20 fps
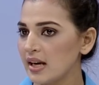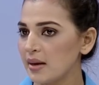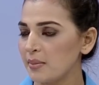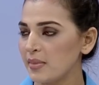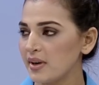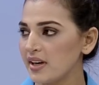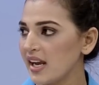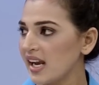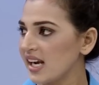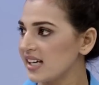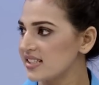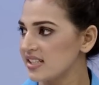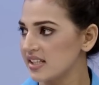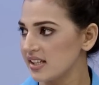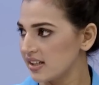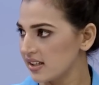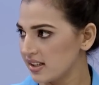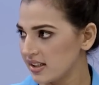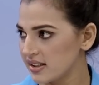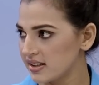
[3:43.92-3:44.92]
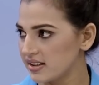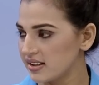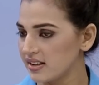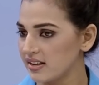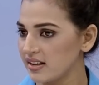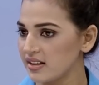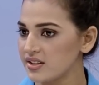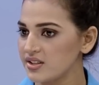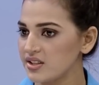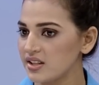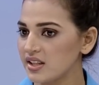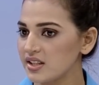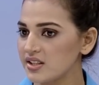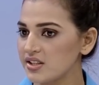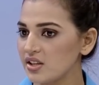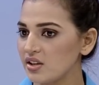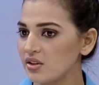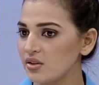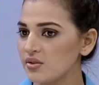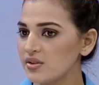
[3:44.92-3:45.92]
মানে অ্যাক্টিংয়ের ক্ষেত্রে না সেটা
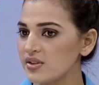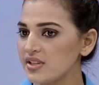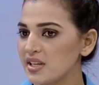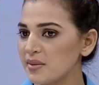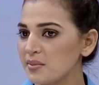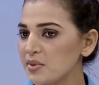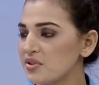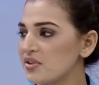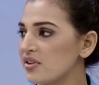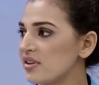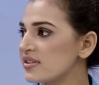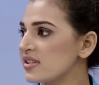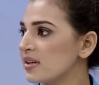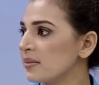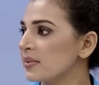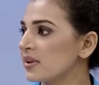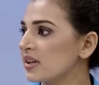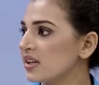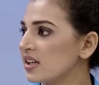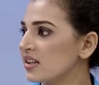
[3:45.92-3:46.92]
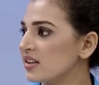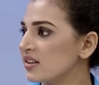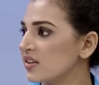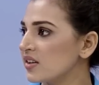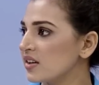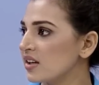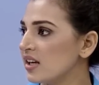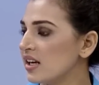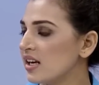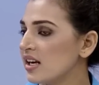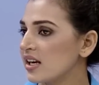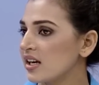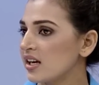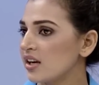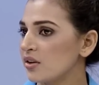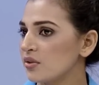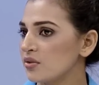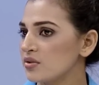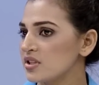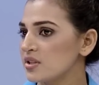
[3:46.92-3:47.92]
ছিল হচ্ছে আমার ড্রেস আপের ক্ষেত্রে
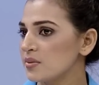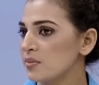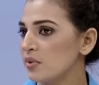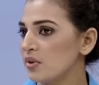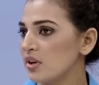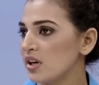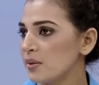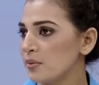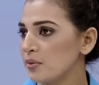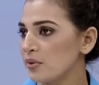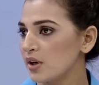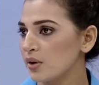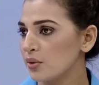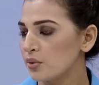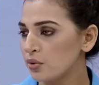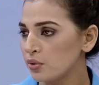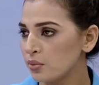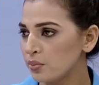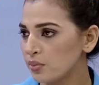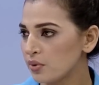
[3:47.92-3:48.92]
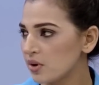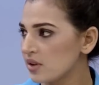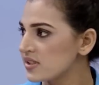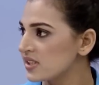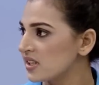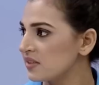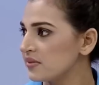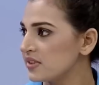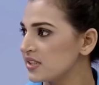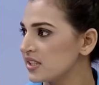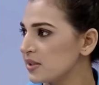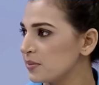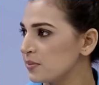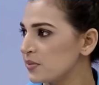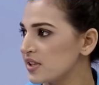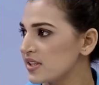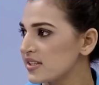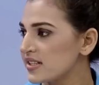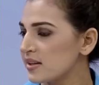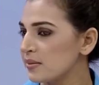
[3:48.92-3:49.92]
কারণ ওই যে বললাম ওরা খুব কনজারভেটিভ
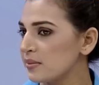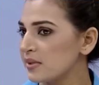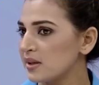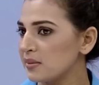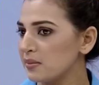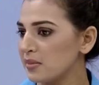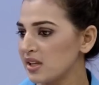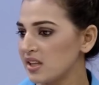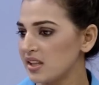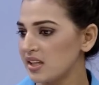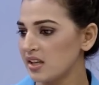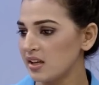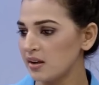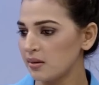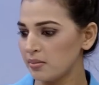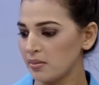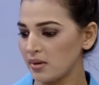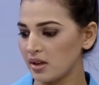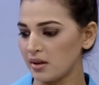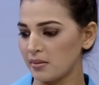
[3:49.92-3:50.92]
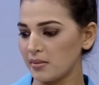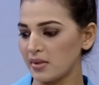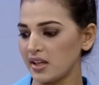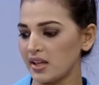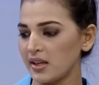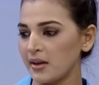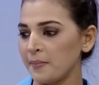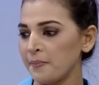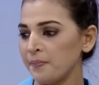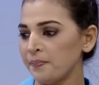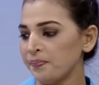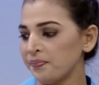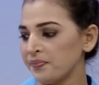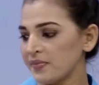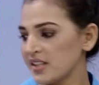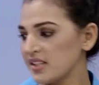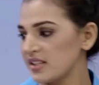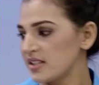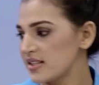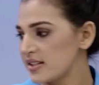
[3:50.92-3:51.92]
ড্রেস আপে মেয়েদের মানে
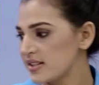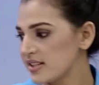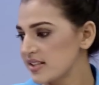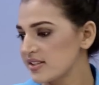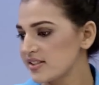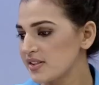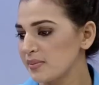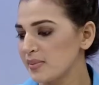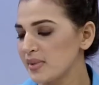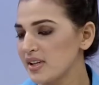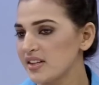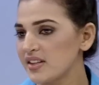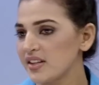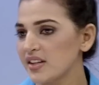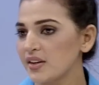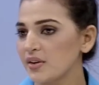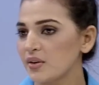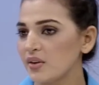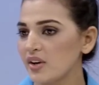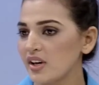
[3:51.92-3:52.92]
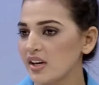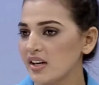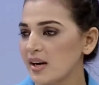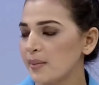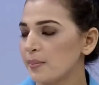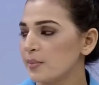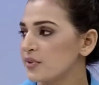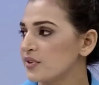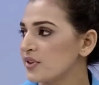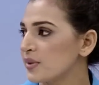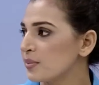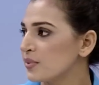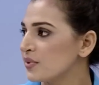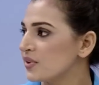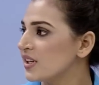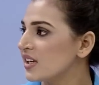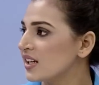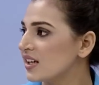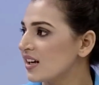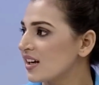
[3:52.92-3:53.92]
ডিস্টেন্স মেনটেন করা কাপড় টাপড়
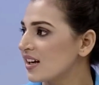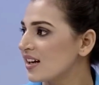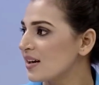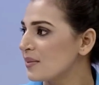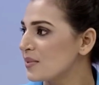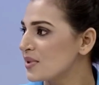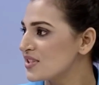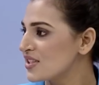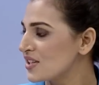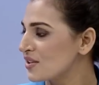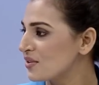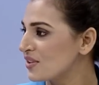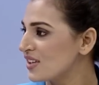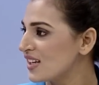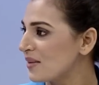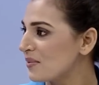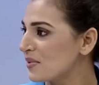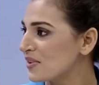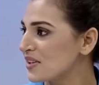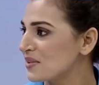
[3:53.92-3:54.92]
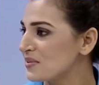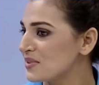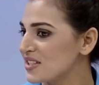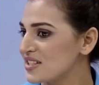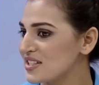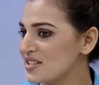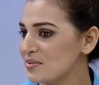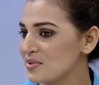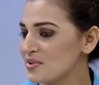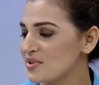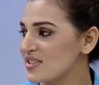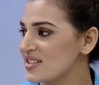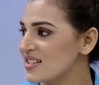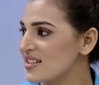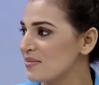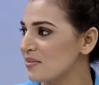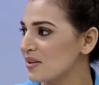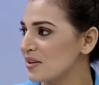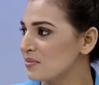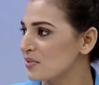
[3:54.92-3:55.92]
ঠিক রাখা আমি ইচ্ছা করলে আমাদের দেশের মতো
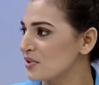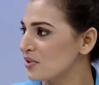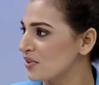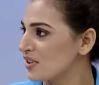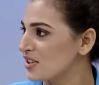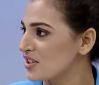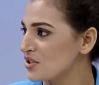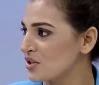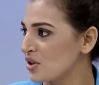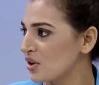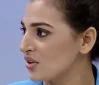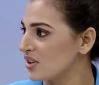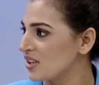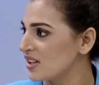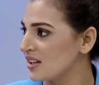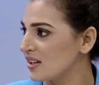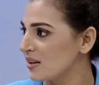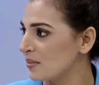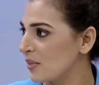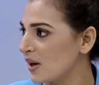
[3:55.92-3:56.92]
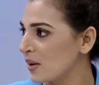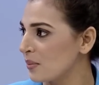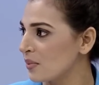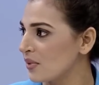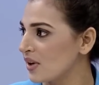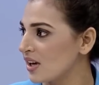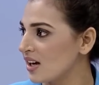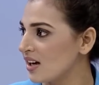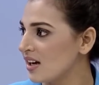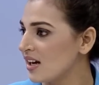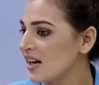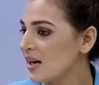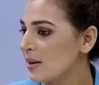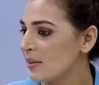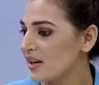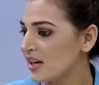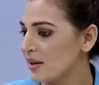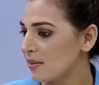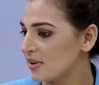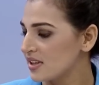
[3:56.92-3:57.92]
স্লিপার পরে ওখানে শর্ট দিতে পারবো না
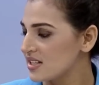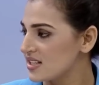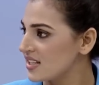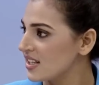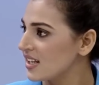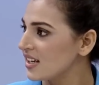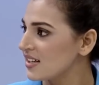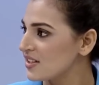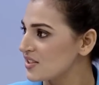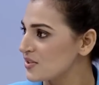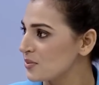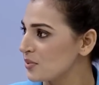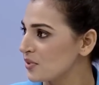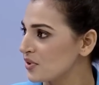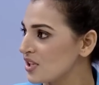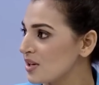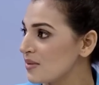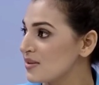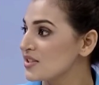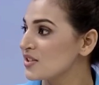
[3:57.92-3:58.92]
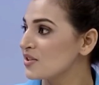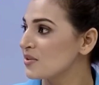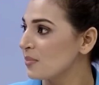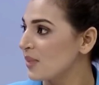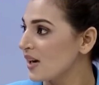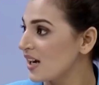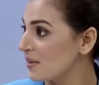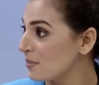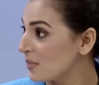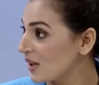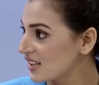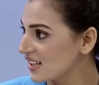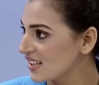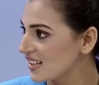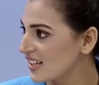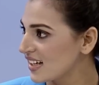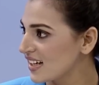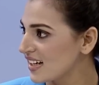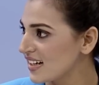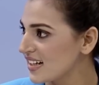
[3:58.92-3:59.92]
মানে আমাকে স্নেকার্স পরতে হবে যেন পায়ের পাতা
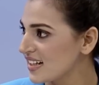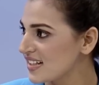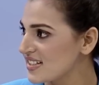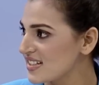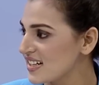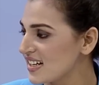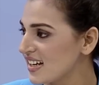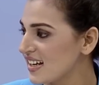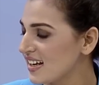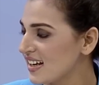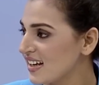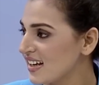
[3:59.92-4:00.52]
দেখা না ইরানিদের